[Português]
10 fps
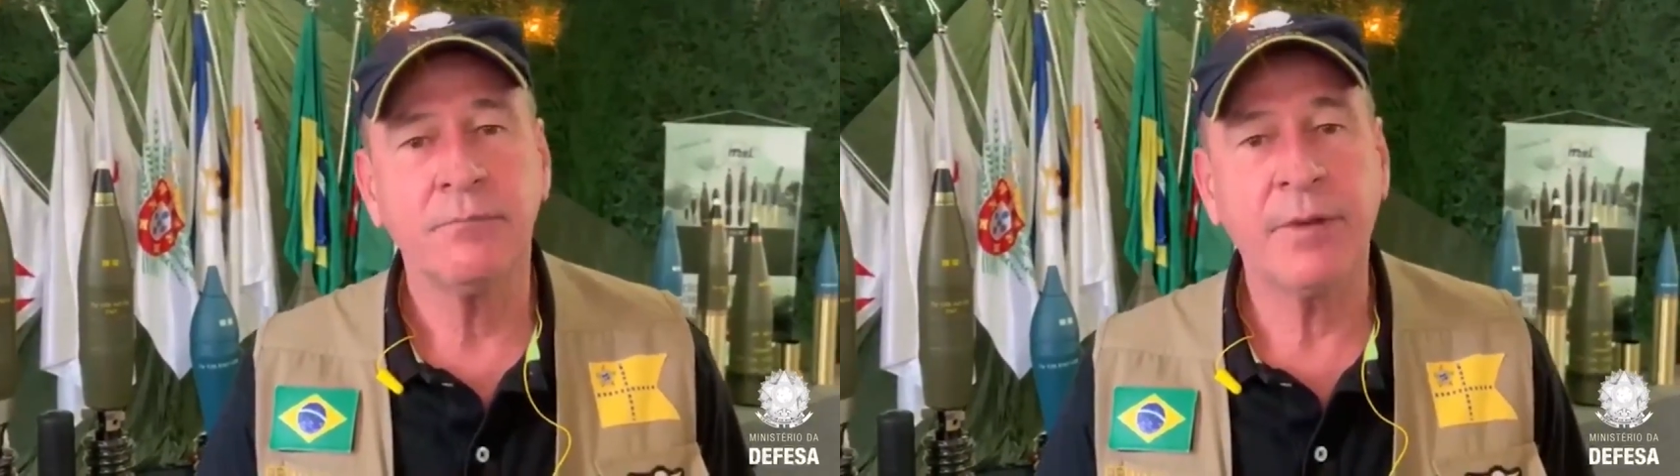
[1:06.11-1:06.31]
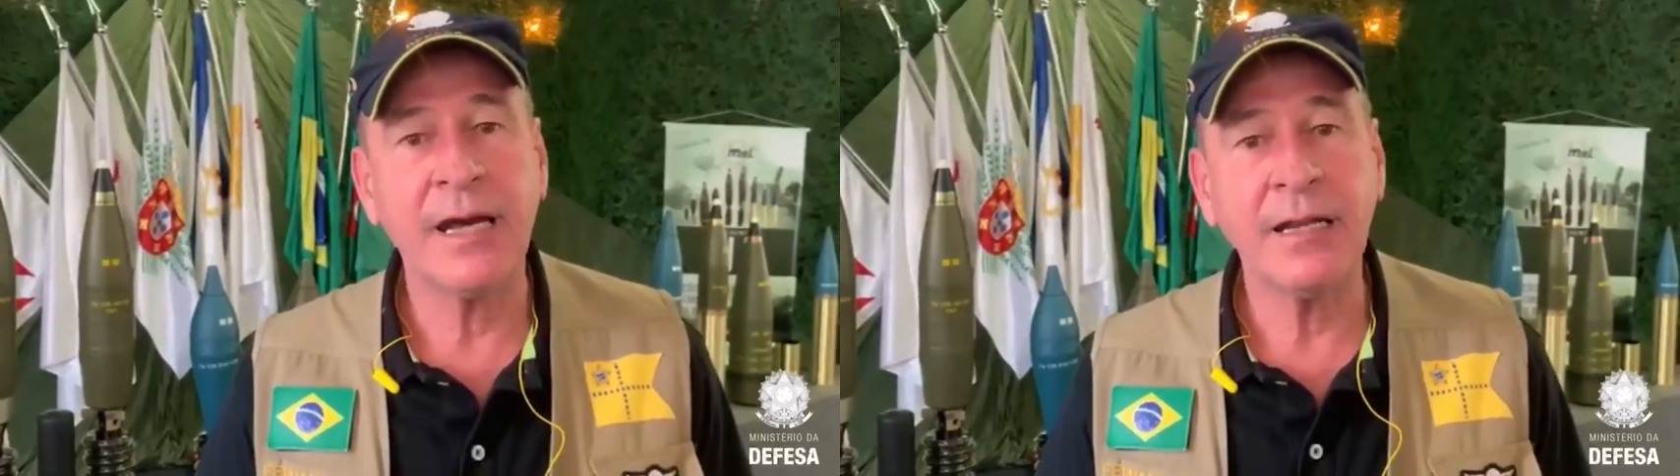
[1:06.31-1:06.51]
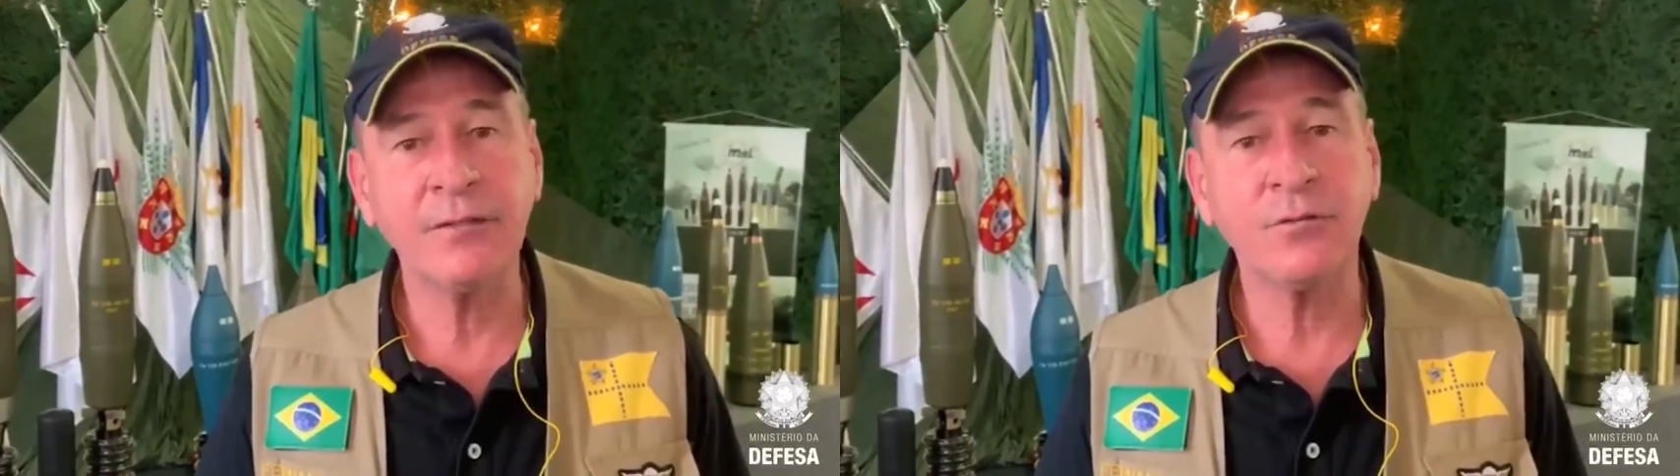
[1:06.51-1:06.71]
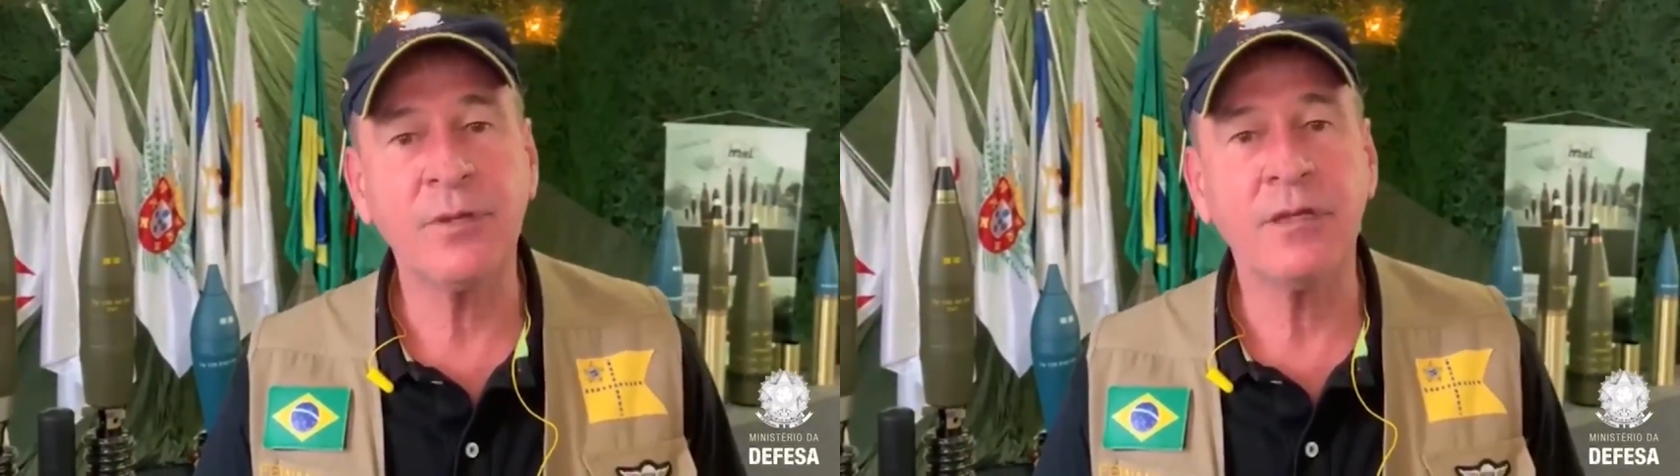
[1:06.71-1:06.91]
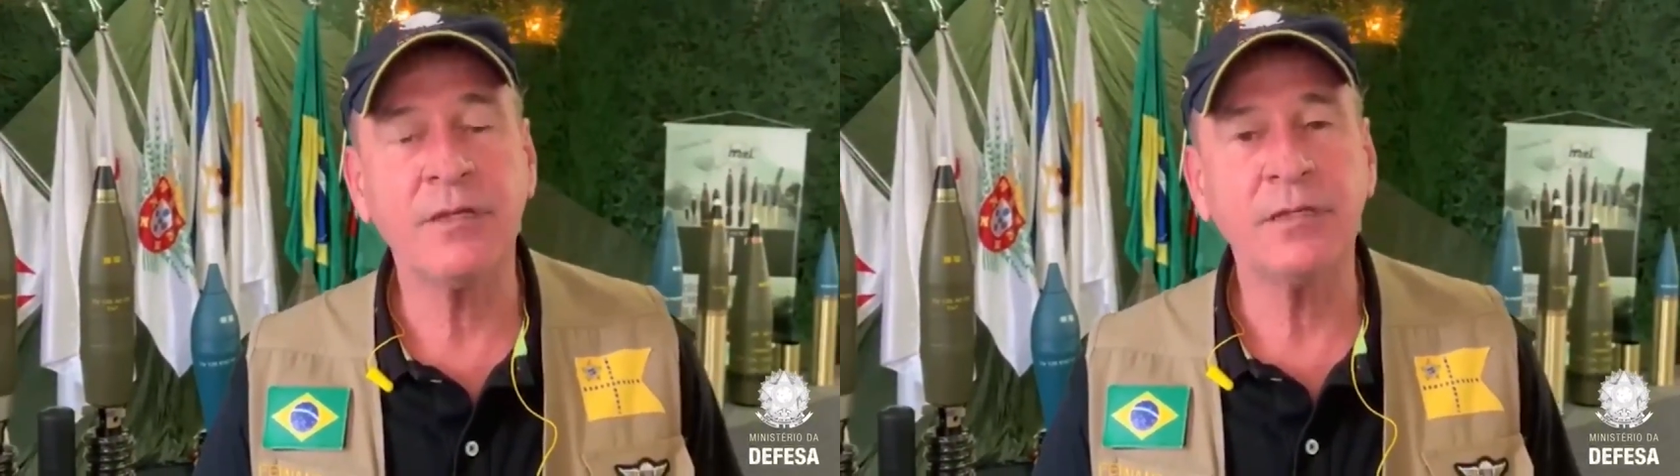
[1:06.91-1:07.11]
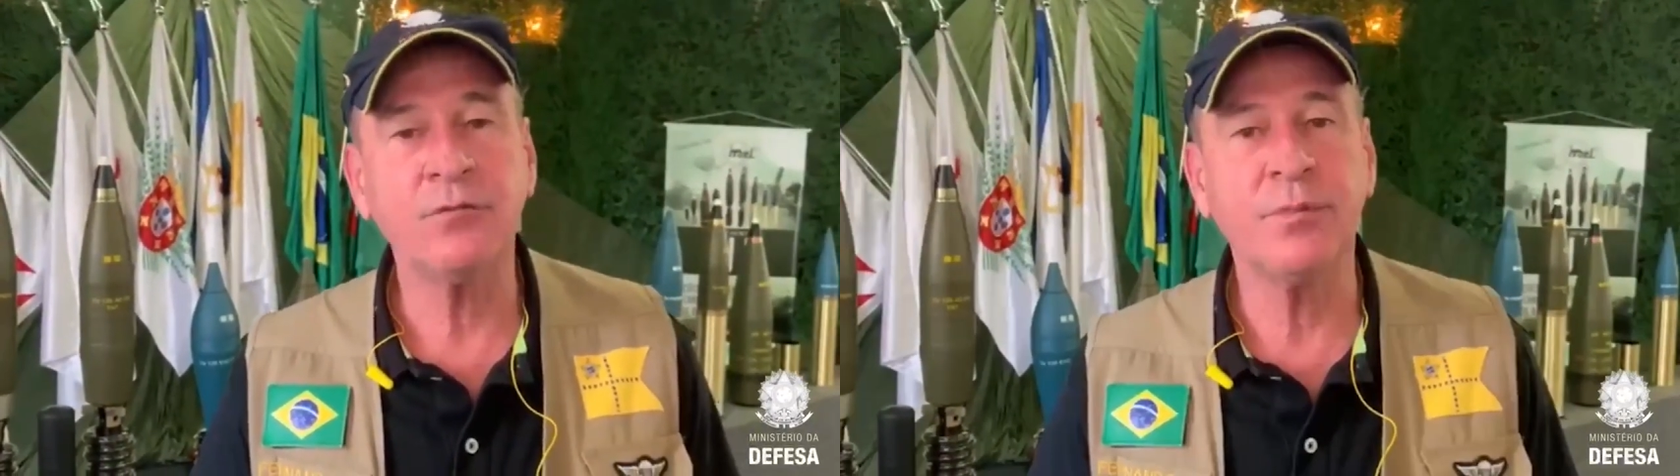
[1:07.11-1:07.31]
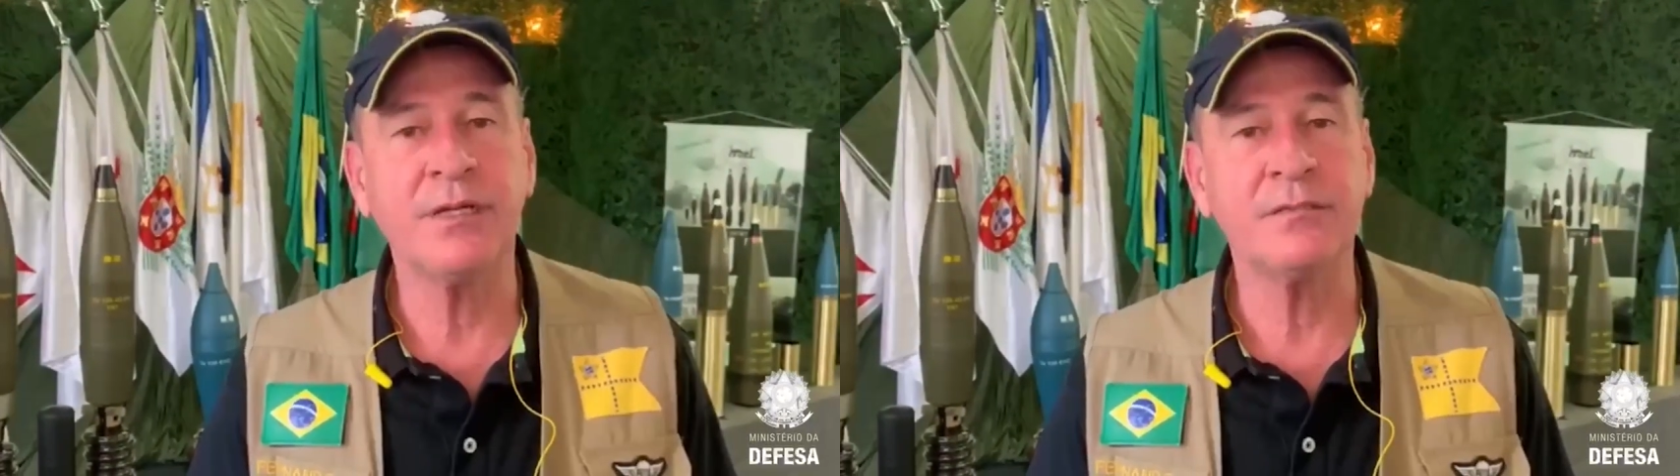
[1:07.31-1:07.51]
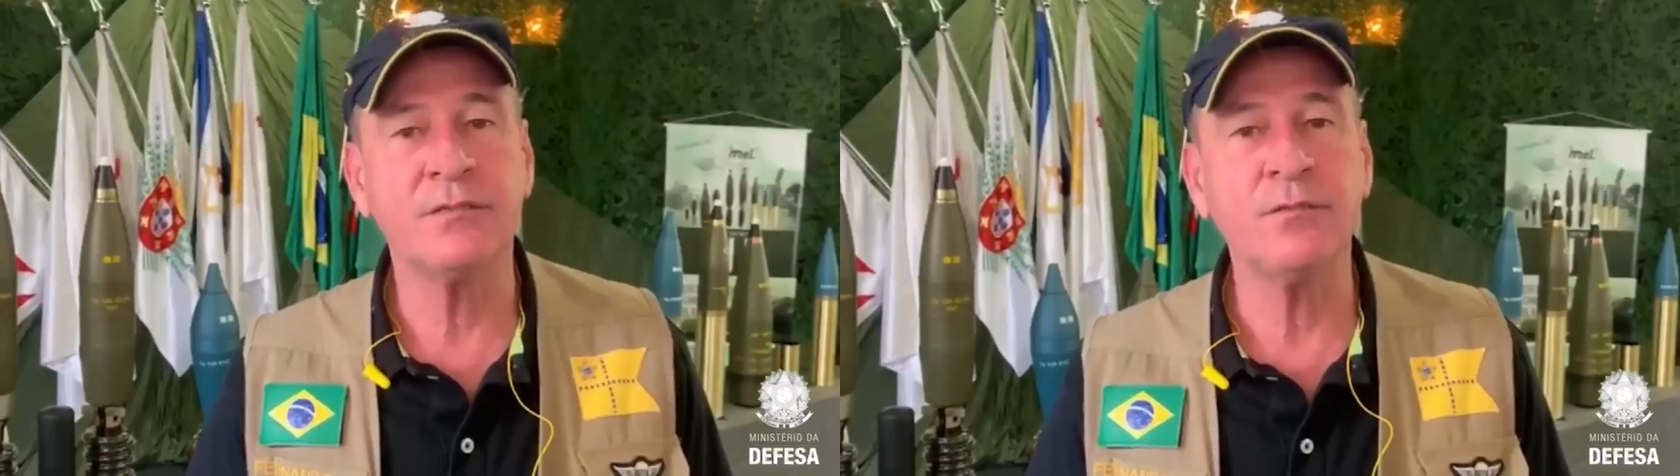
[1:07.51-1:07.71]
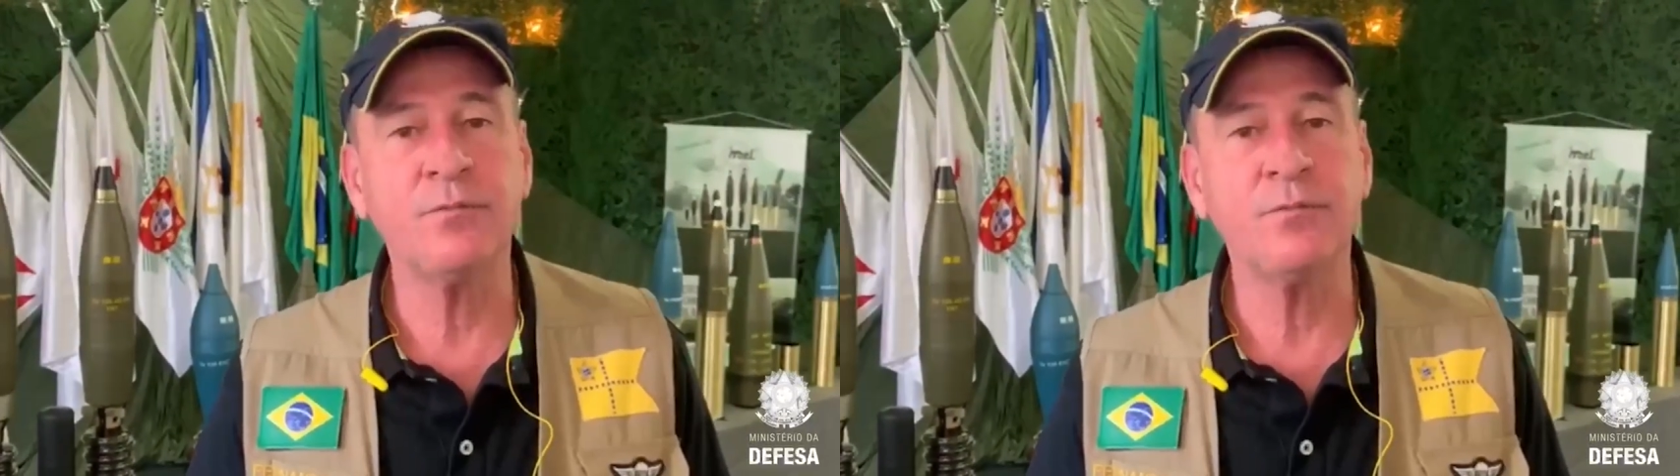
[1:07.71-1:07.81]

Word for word: para a soberania do Brasil,